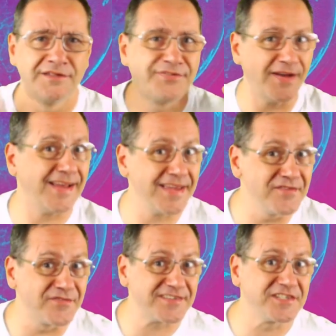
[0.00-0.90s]
Fala aí,
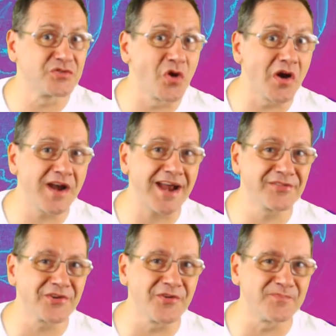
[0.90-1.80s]
investidor
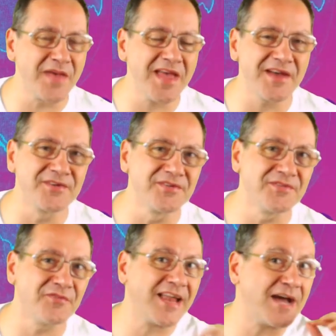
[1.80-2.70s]
airdropeiro!
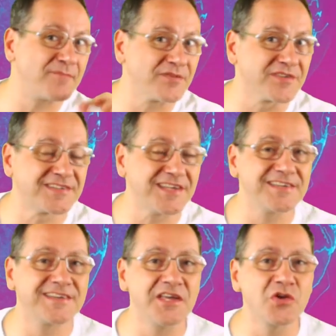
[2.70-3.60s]
Vou falar para
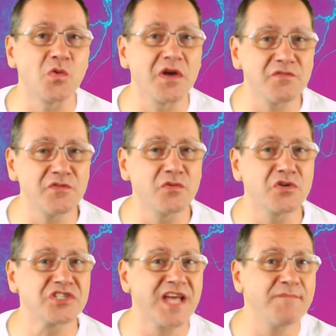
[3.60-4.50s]
vocês aí com o review
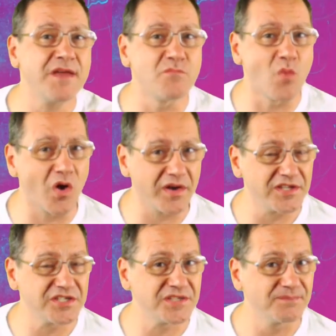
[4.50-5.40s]
hoje da
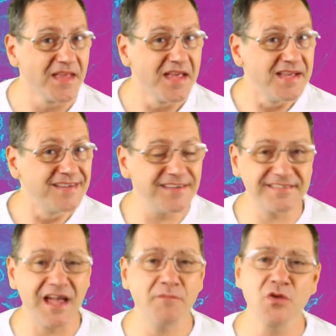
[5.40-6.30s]
Memorit. Vocês
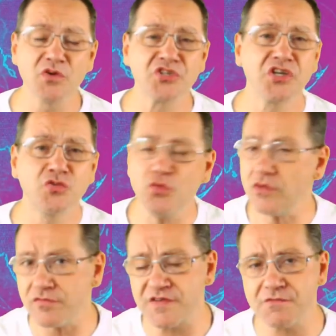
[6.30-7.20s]
sabem hoje que tudo
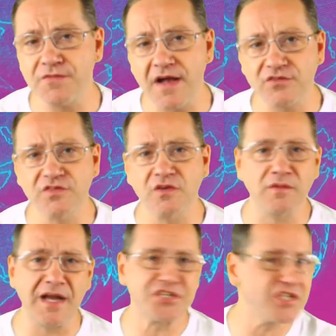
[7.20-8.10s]
que você faz no
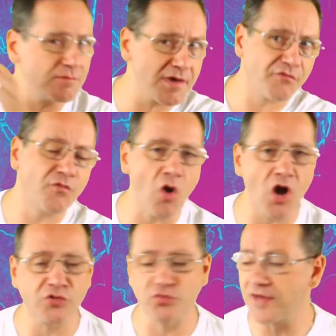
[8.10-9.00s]
celular, tira uma
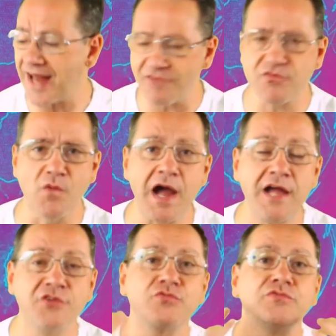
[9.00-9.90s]
foto, grava um
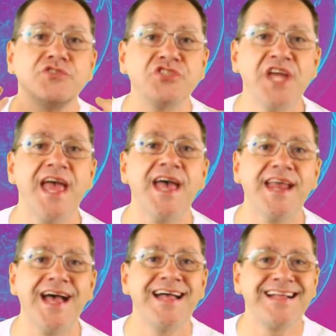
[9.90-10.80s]
áudio,
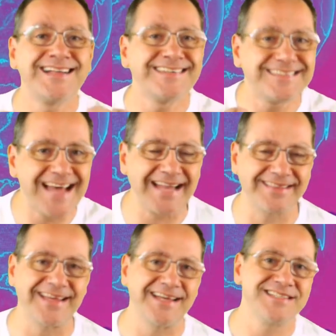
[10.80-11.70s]
gera
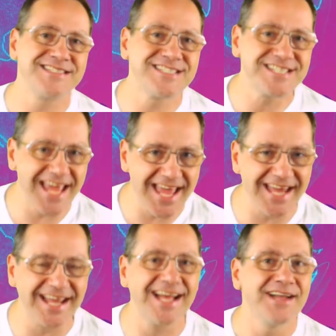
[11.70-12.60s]
data,
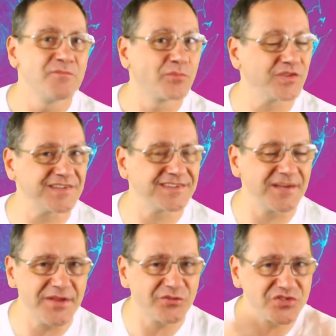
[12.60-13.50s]
gera
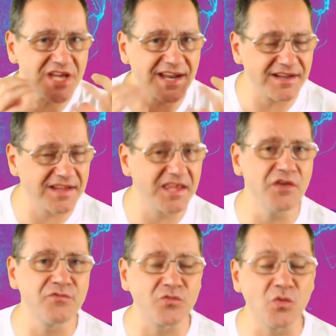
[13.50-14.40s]
processamento, gera
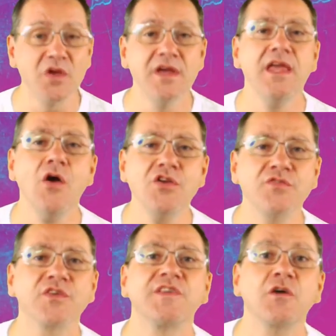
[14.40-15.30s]
arquivo. E aonde
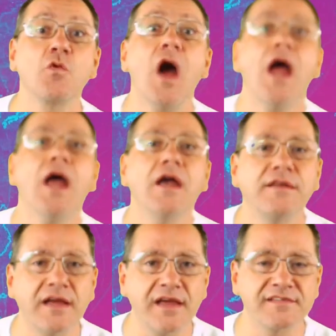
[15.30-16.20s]
você
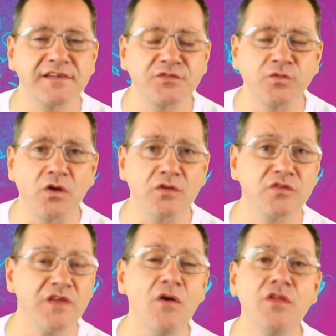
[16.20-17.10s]
guarda essas
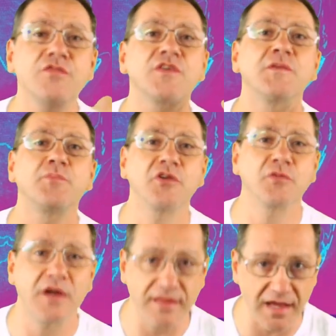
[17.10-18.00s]
fotos? Aonde você pode
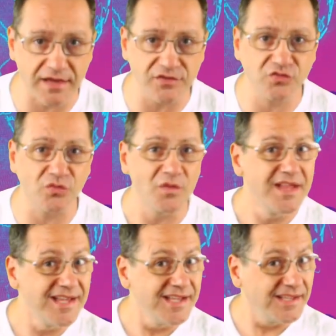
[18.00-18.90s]
guardar isso?
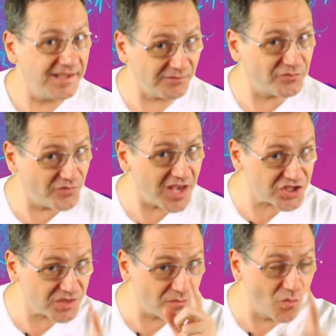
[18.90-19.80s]

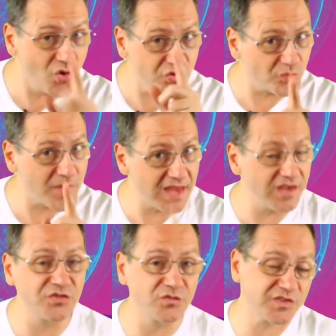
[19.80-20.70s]
veja muito bem
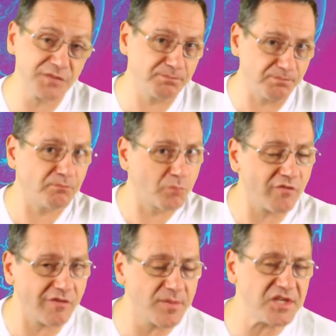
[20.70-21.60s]
isso, que você
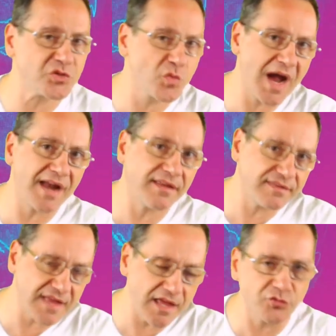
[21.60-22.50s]
provavelmente guarda
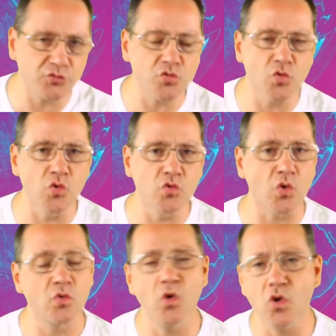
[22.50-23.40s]
dentro do
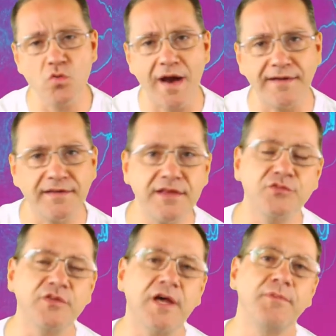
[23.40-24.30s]
Google, ou guarda
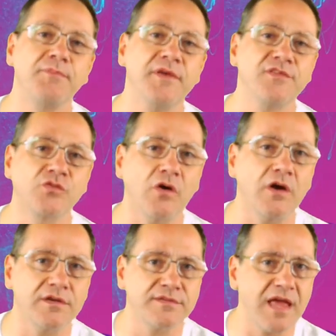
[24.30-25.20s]
dentro da App
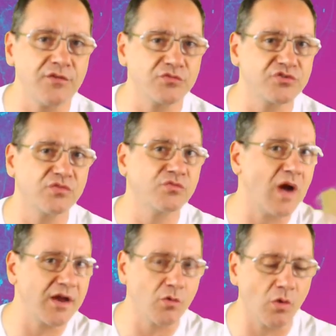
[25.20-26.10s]
Store, dentro do
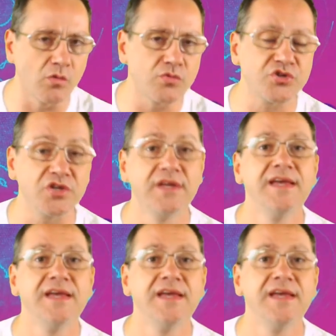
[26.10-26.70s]
iCloud